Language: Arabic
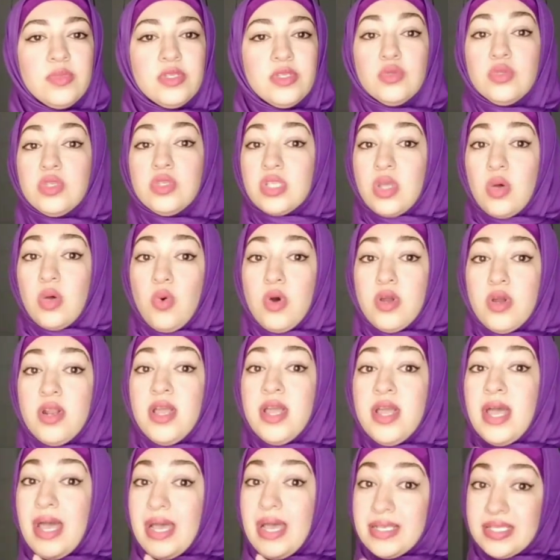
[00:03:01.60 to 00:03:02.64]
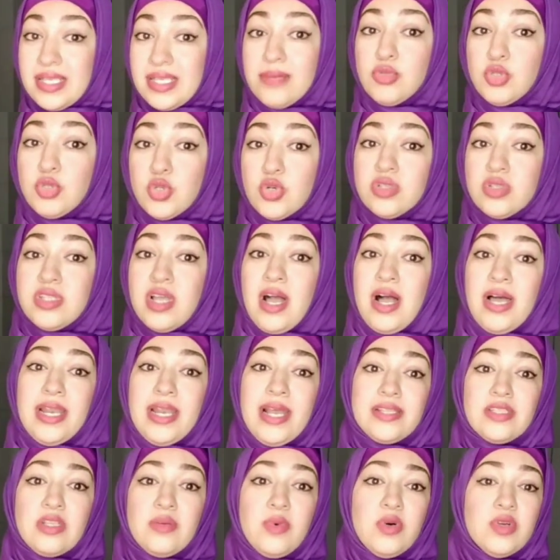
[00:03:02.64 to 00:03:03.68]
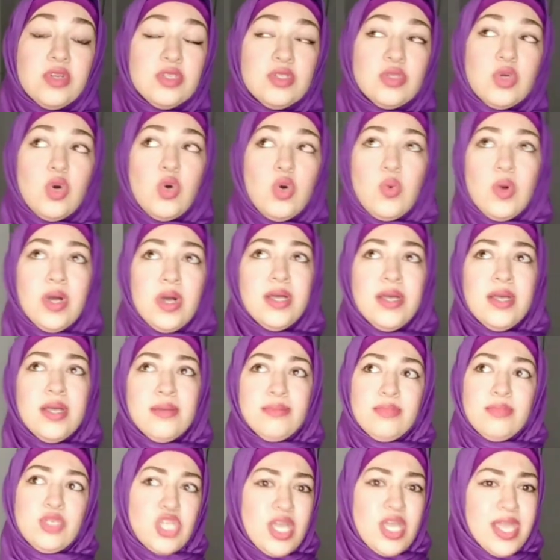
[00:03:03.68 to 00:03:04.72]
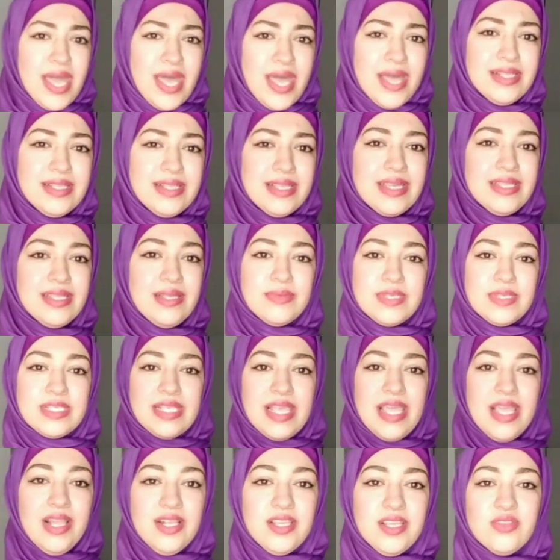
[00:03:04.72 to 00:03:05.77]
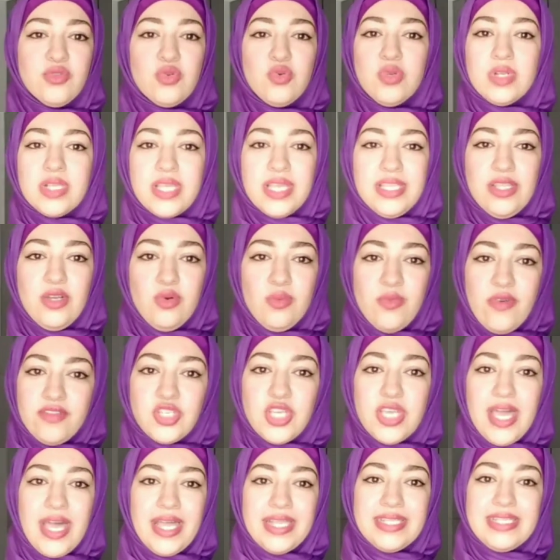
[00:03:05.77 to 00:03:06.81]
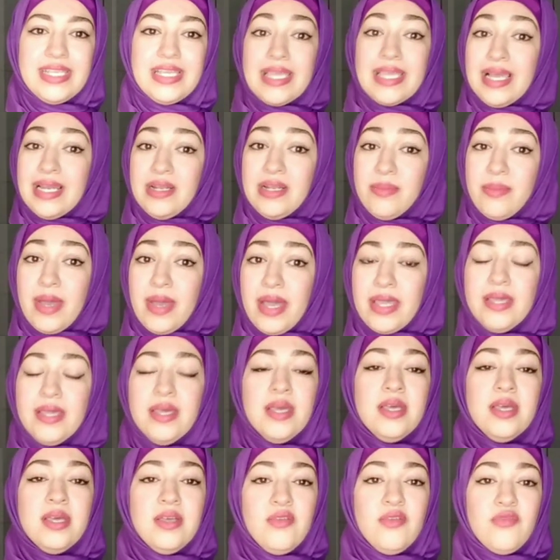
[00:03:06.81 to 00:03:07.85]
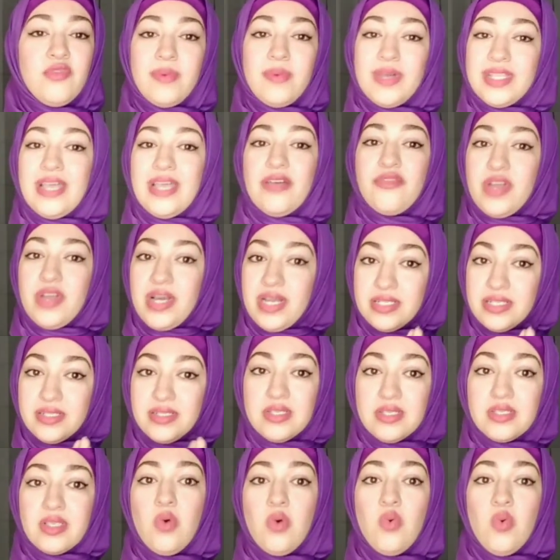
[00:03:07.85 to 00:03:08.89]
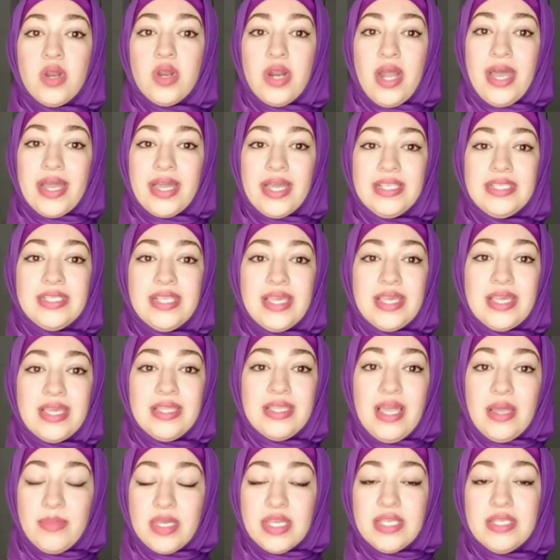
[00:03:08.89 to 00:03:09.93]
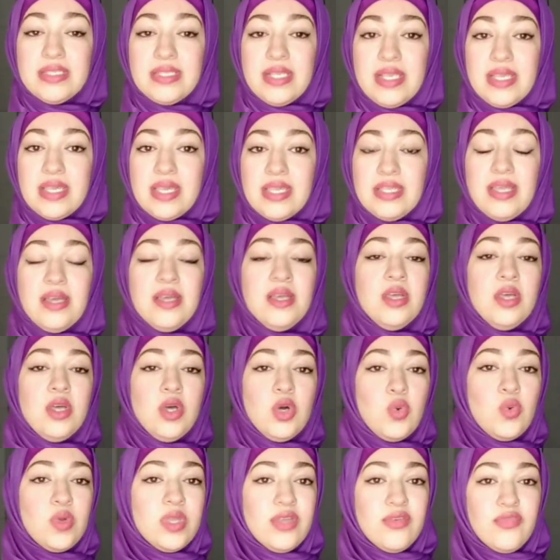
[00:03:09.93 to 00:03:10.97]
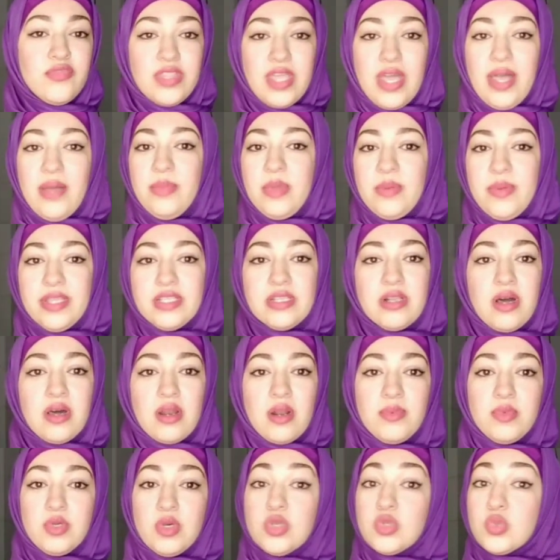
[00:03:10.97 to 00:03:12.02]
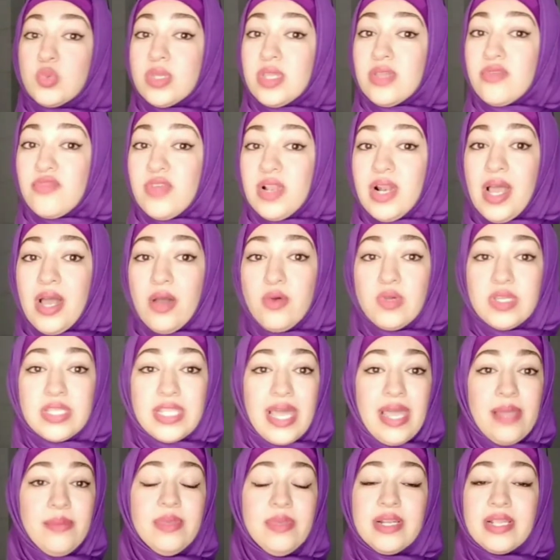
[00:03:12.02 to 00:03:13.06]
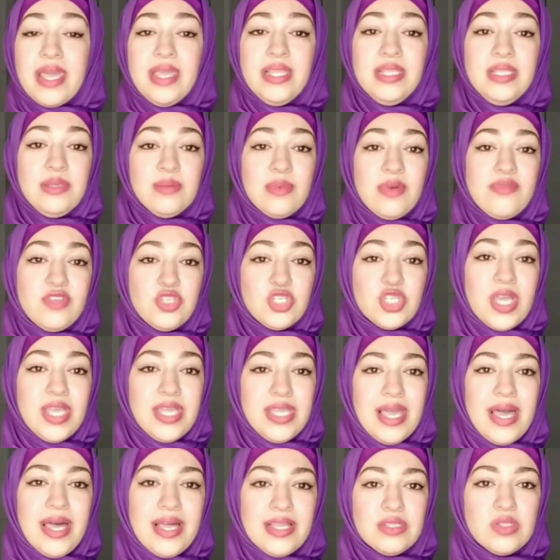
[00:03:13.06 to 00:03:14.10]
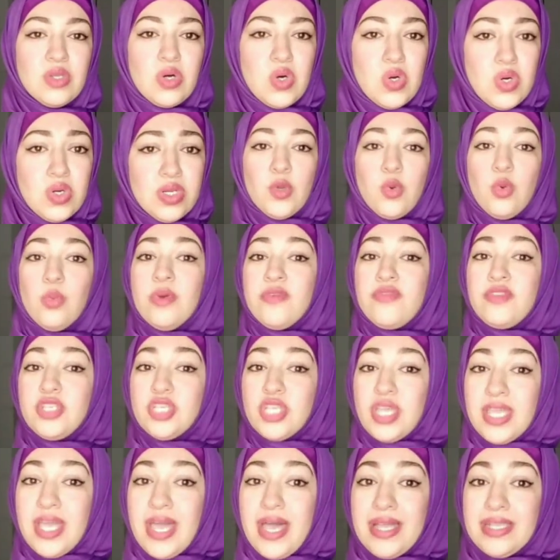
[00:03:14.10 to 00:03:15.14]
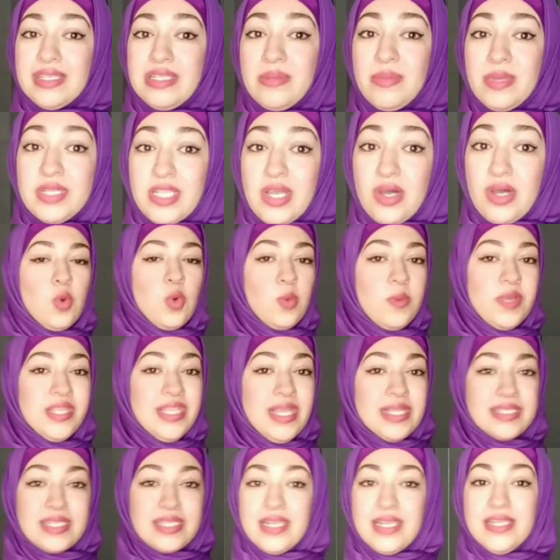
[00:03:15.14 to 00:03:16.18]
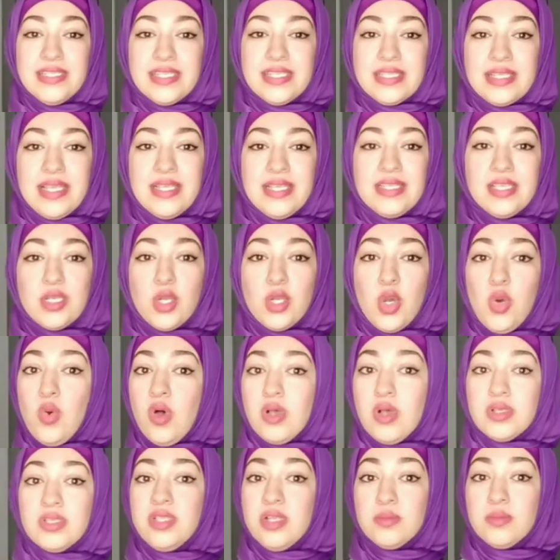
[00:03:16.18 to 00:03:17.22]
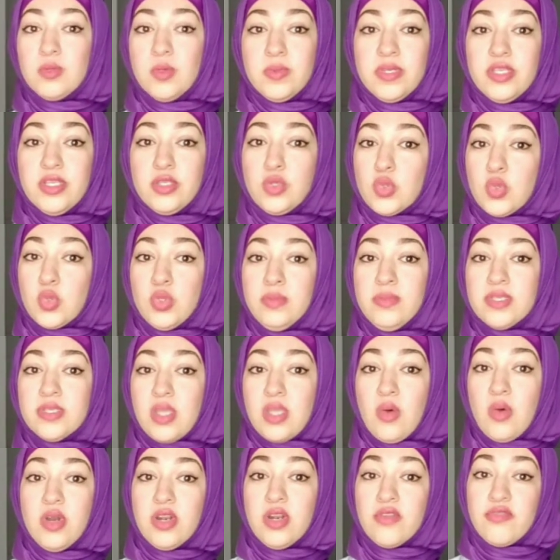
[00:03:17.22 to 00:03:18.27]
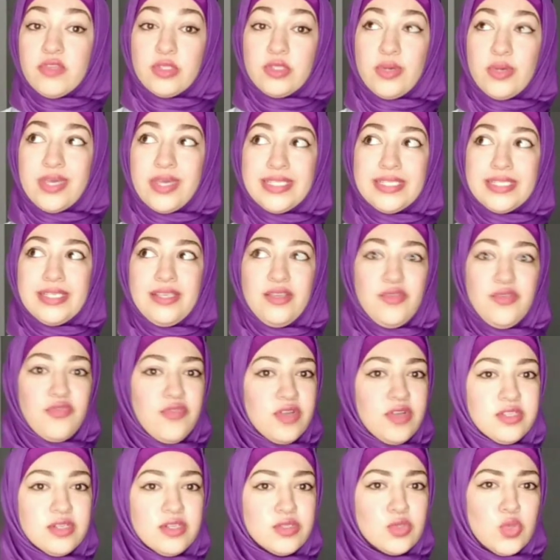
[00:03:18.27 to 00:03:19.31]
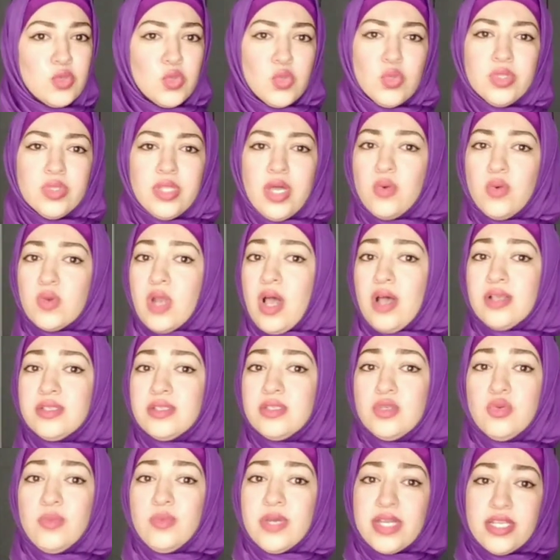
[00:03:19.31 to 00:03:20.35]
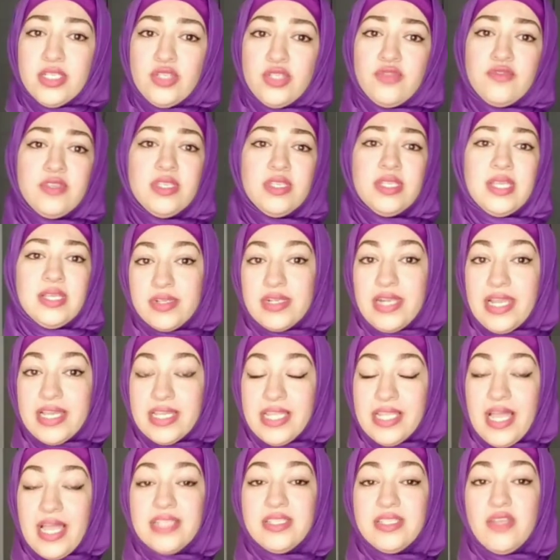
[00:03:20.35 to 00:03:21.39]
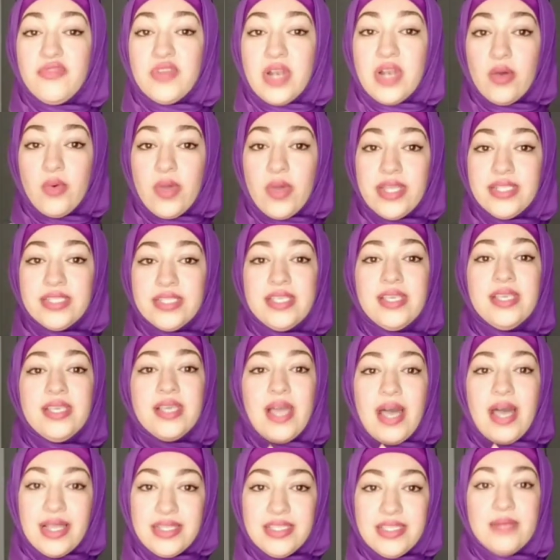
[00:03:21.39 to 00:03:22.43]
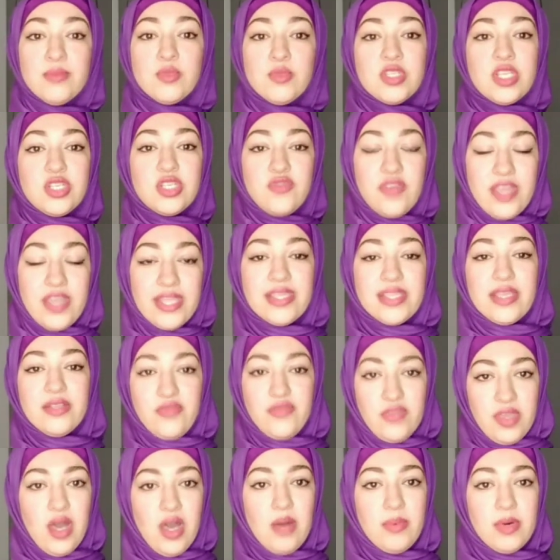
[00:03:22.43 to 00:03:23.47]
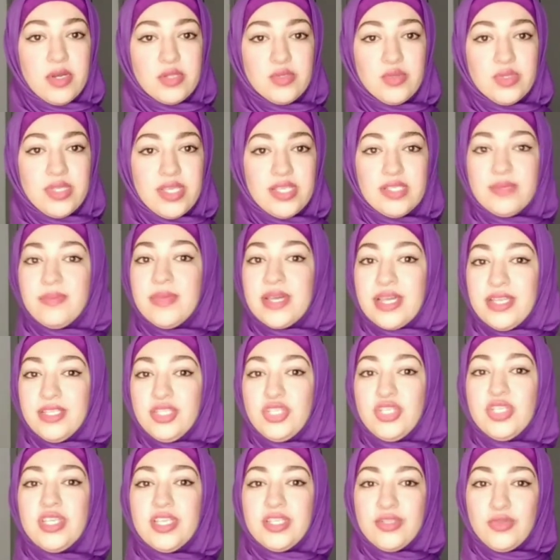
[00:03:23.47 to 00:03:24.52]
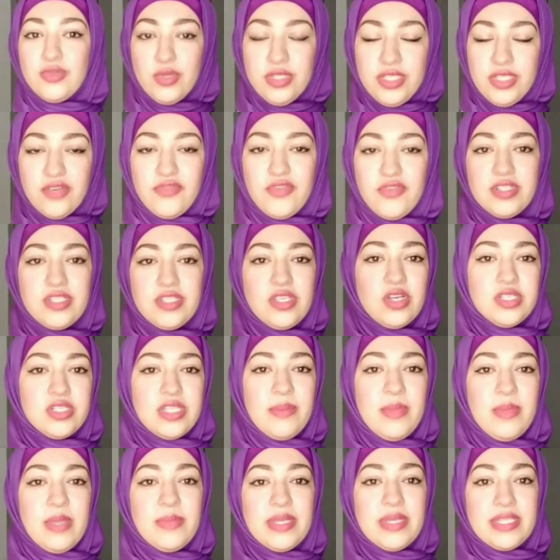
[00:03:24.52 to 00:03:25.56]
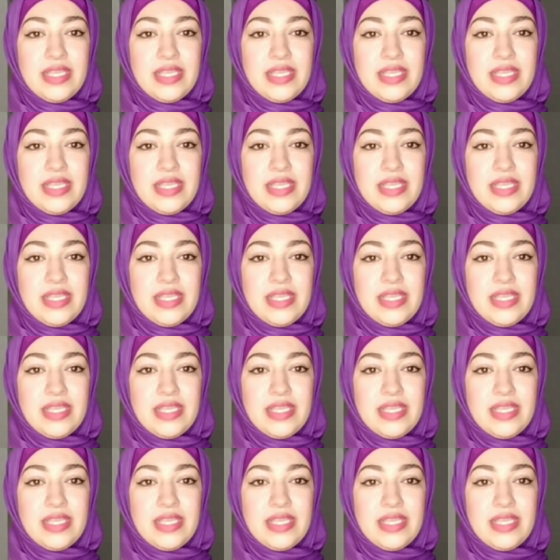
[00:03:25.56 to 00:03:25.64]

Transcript: منه يصور اقسام شرطه على اعتبار ان هو مش اي حد كده بالساهل يدخل كده ومفيش اي حد يتكلم معاه فبدا فعلا يصور حاجات زي كده اماكن زي كده ويفتح بيبان العربيات ويقفلها ويتعامل كان مفيش اي حد خالص ومفيش اي حد منعه وبين اسئله الناس اللي هو اصلا ممكن يكون مصور الفيديوهات دي في فتره كورونا والحظر وما كانش فيه ناس لكن حتى في الاوقات دي حتى المستشفيات كان فيها برضو ناس ما كانش الدنيا فاضيه تماما